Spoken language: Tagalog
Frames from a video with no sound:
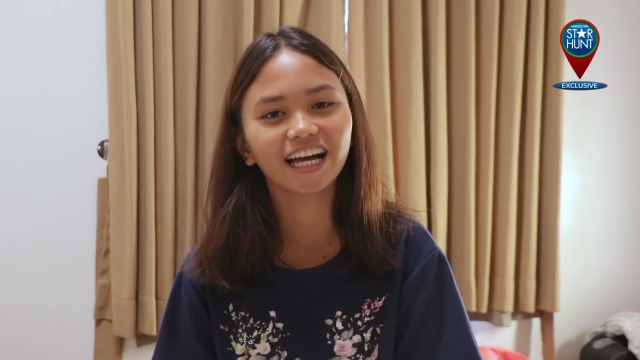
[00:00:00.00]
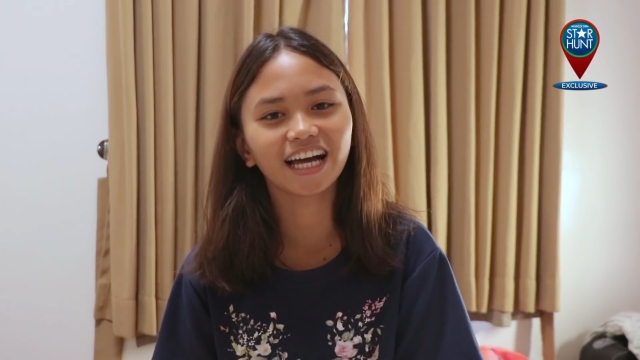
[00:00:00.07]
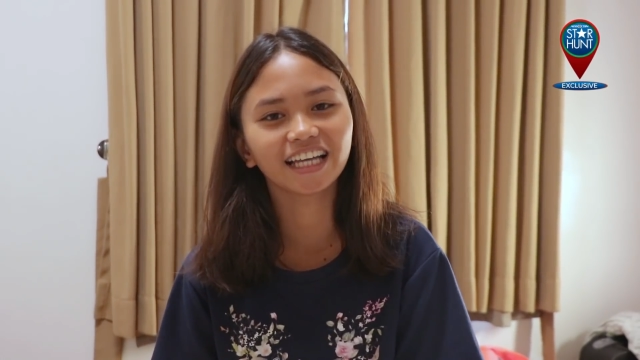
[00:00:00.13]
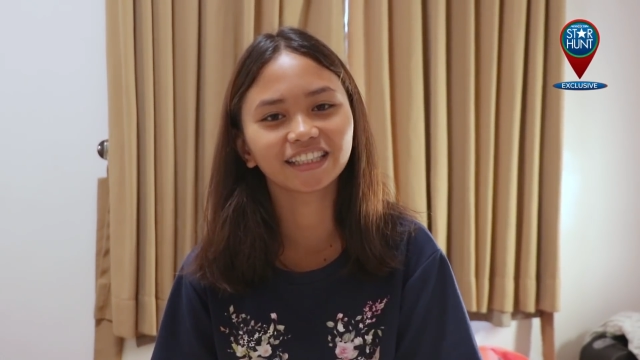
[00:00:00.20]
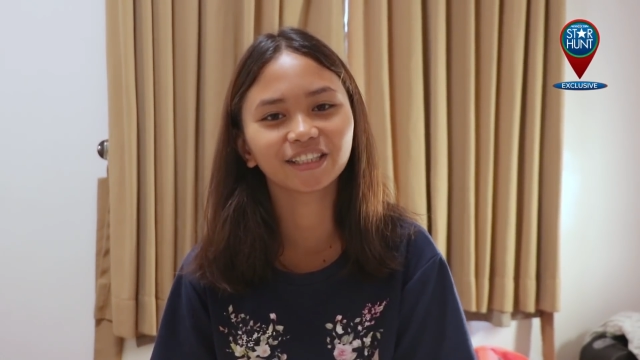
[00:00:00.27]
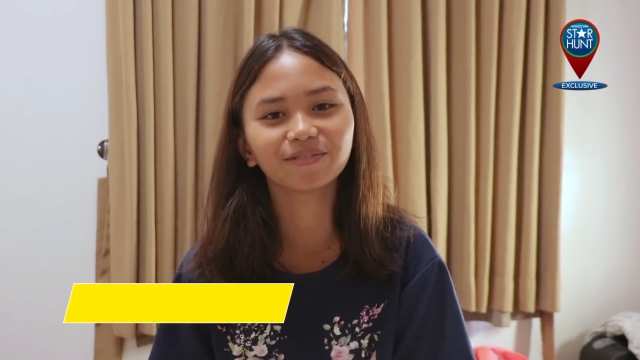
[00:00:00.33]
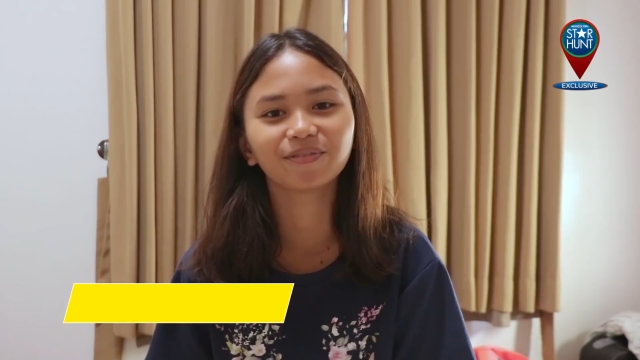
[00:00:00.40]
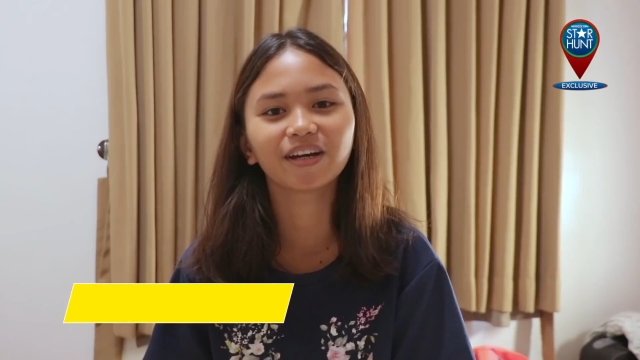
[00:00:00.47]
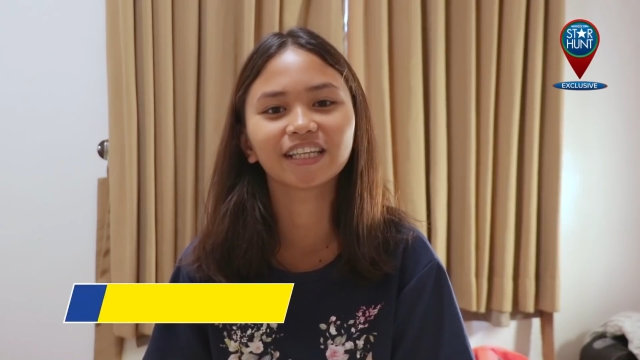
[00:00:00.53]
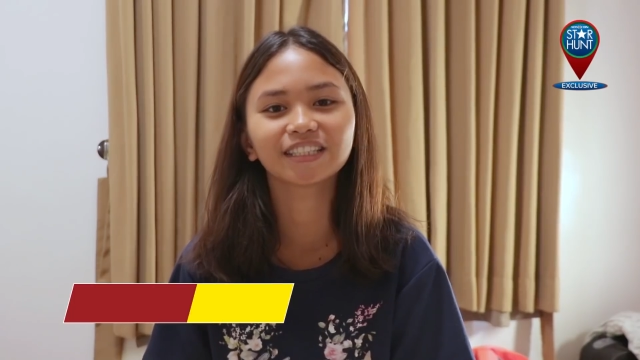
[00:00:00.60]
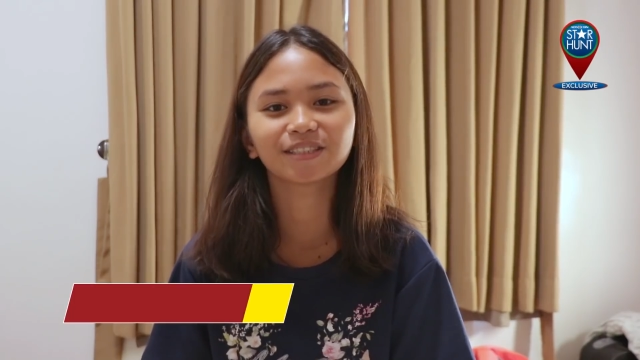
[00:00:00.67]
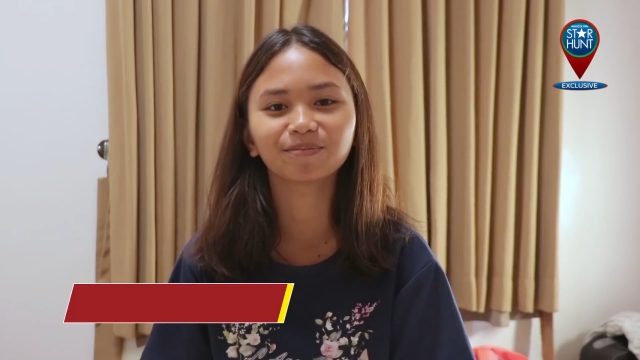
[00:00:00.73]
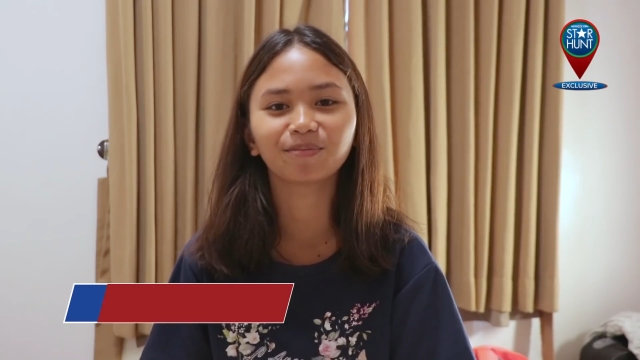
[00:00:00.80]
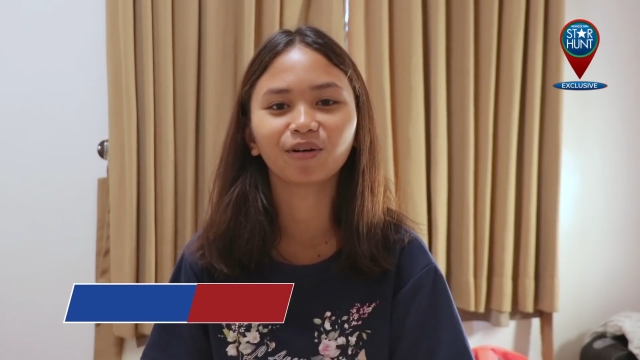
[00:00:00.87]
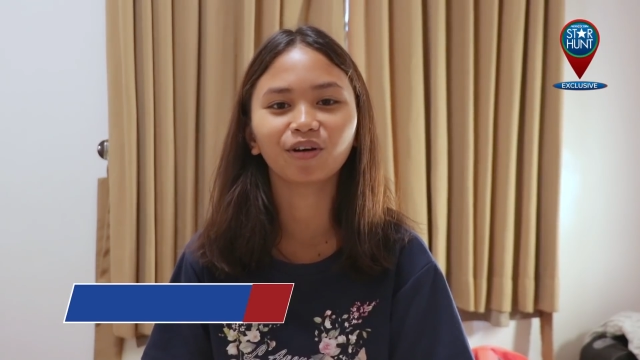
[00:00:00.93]
Ate
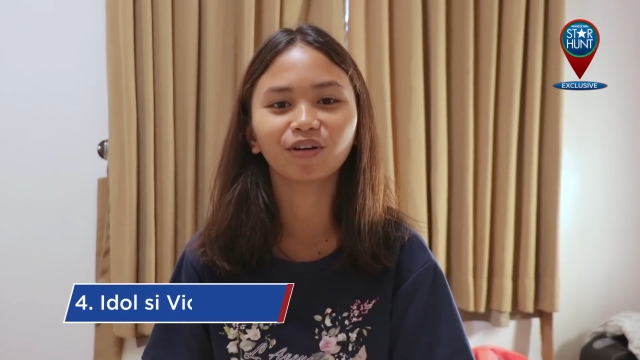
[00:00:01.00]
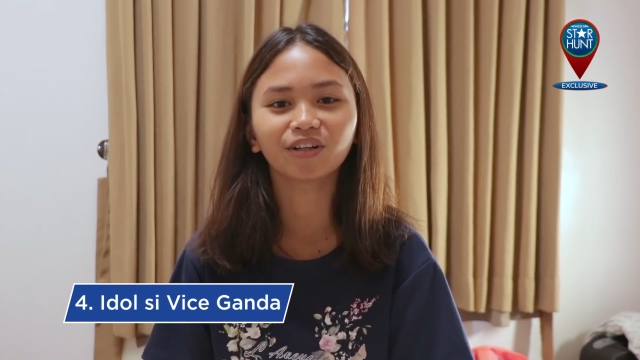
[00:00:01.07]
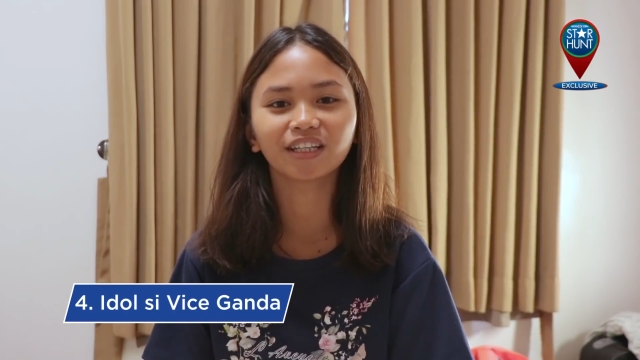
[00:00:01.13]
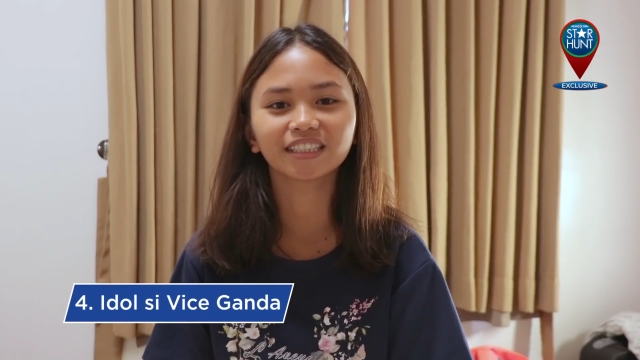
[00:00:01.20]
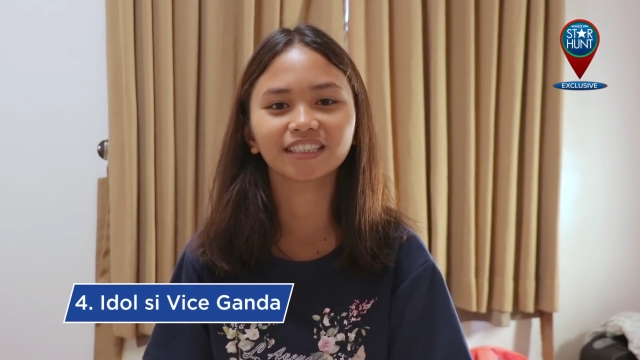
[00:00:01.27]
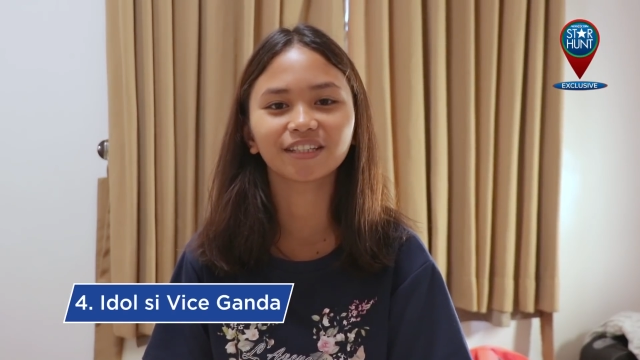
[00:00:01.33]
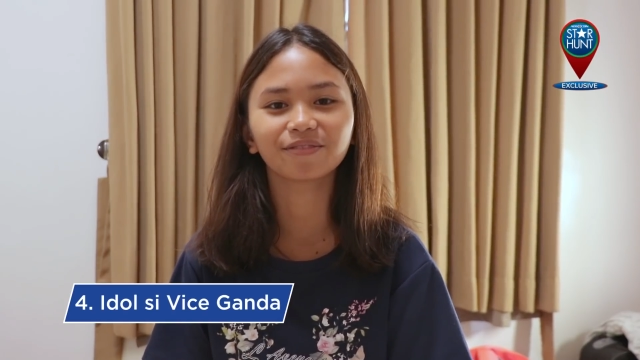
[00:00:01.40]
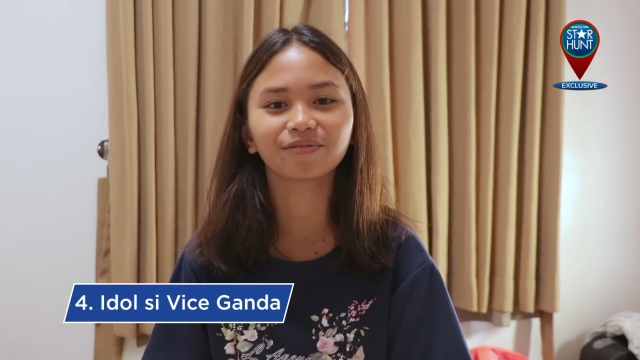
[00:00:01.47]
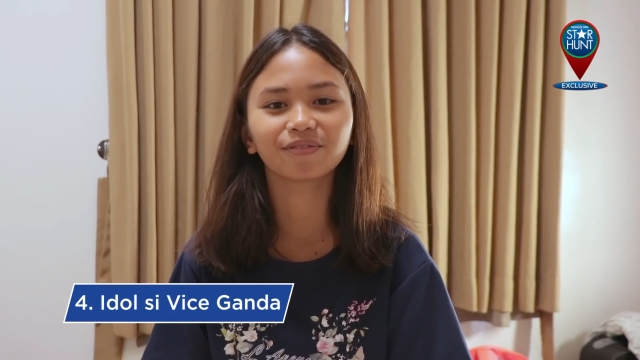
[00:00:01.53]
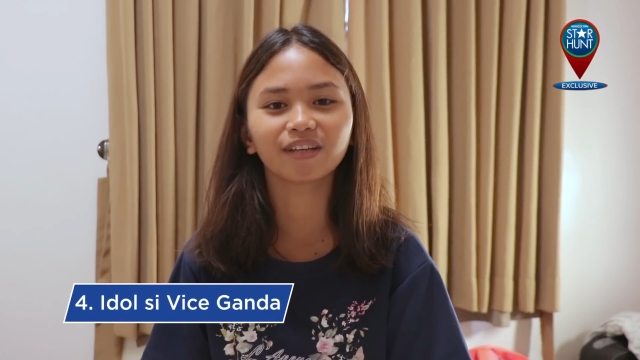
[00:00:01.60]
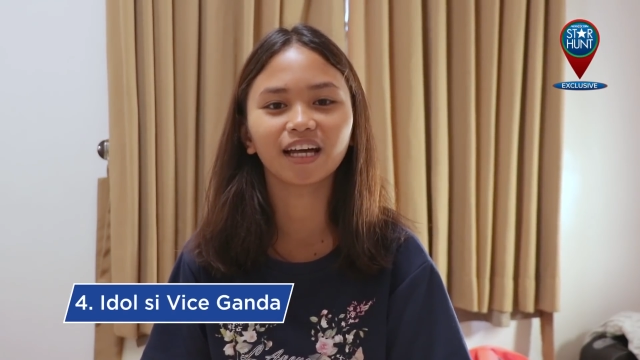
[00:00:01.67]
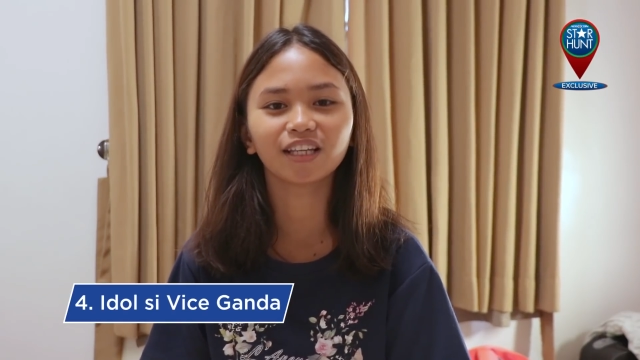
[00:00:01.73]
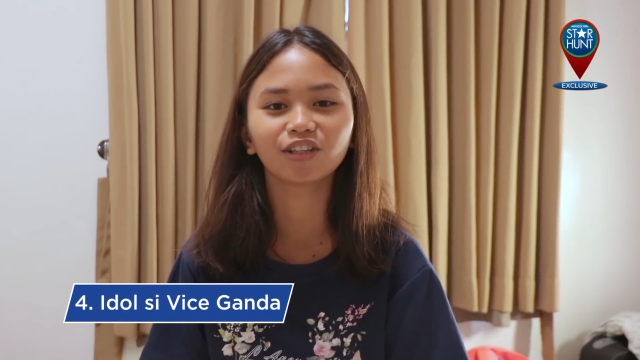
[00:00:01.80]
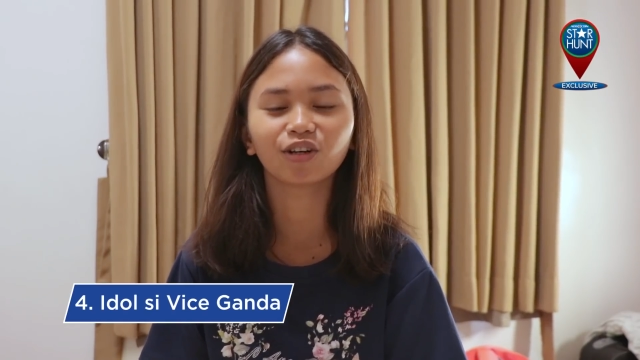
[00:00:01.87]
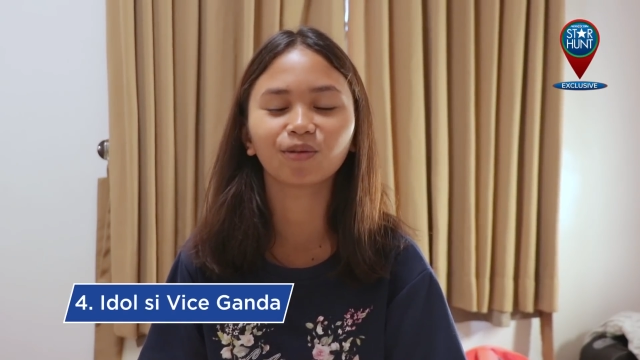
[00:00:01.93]
Vice po kasi
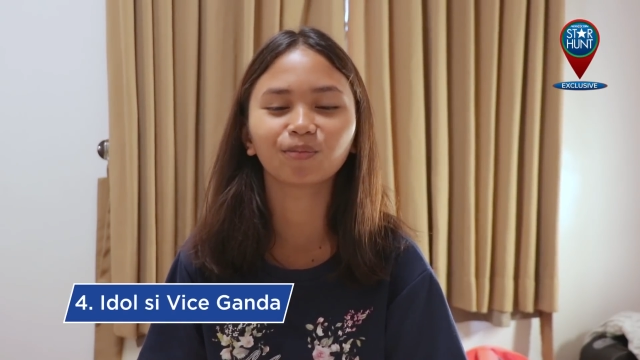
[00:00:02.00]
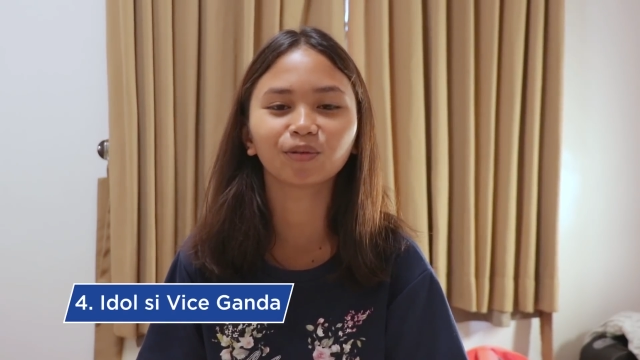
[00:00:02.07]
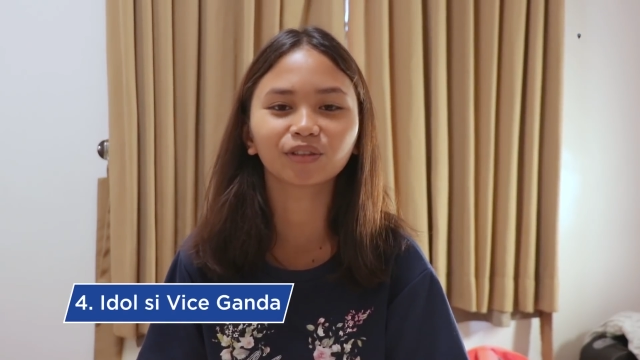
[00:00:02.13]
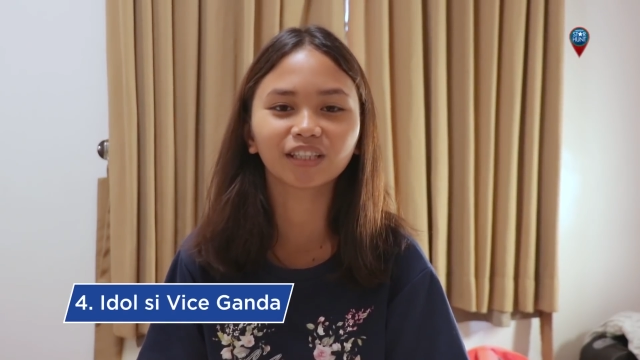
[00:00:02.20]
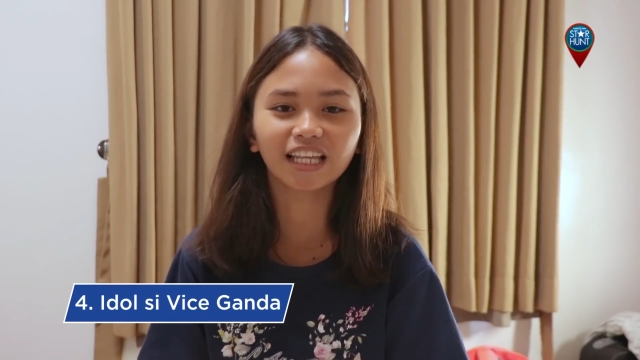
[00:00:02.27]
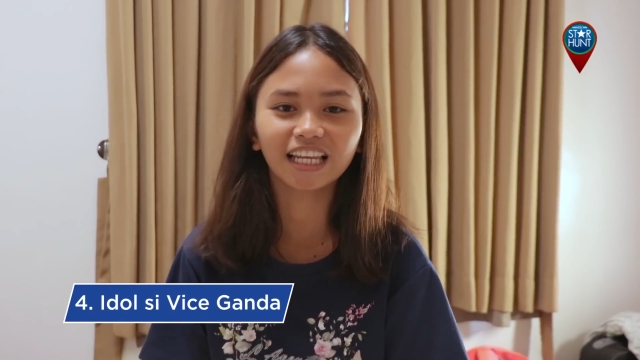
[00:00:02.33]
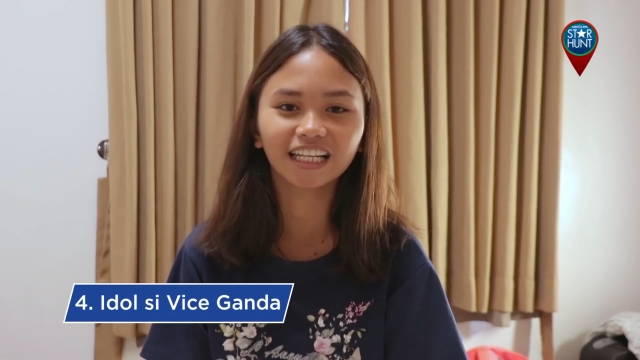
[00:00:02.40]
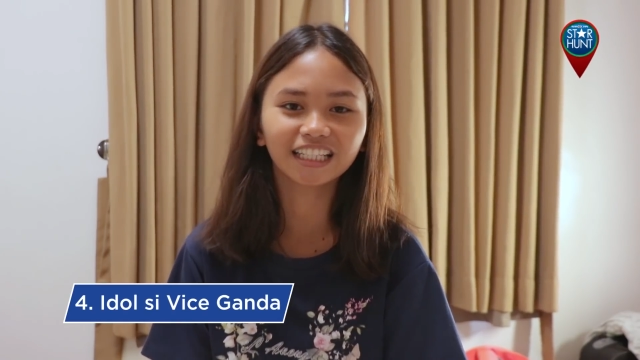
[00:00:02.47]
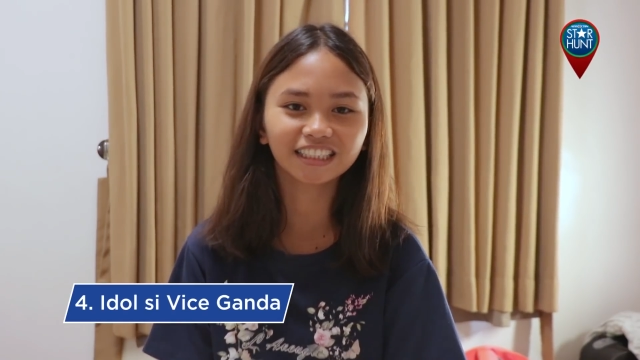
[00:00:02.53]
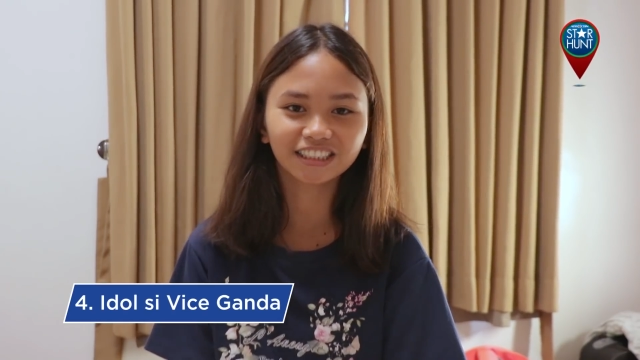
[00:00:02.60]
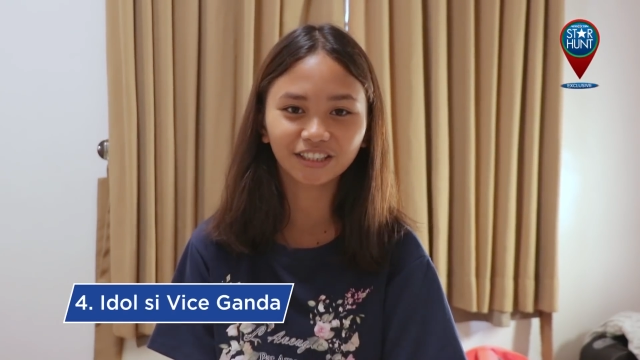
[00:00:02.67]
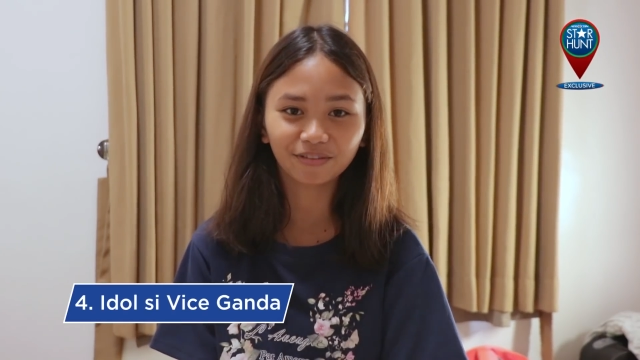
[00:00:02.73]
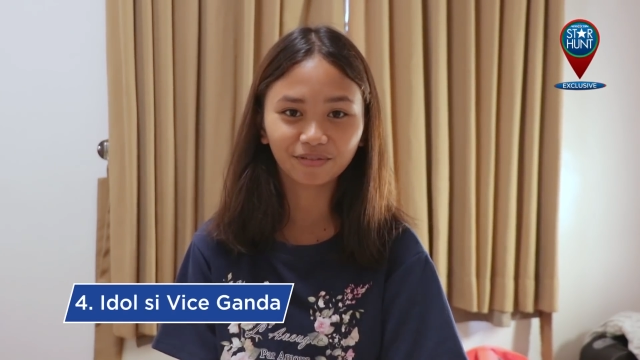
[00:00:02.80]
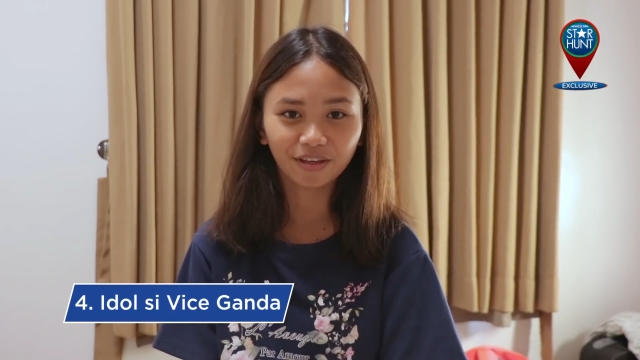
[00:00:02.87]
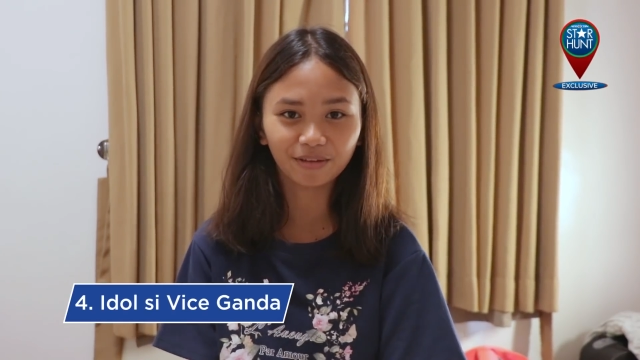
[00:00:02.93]
ano ko po talaga siya,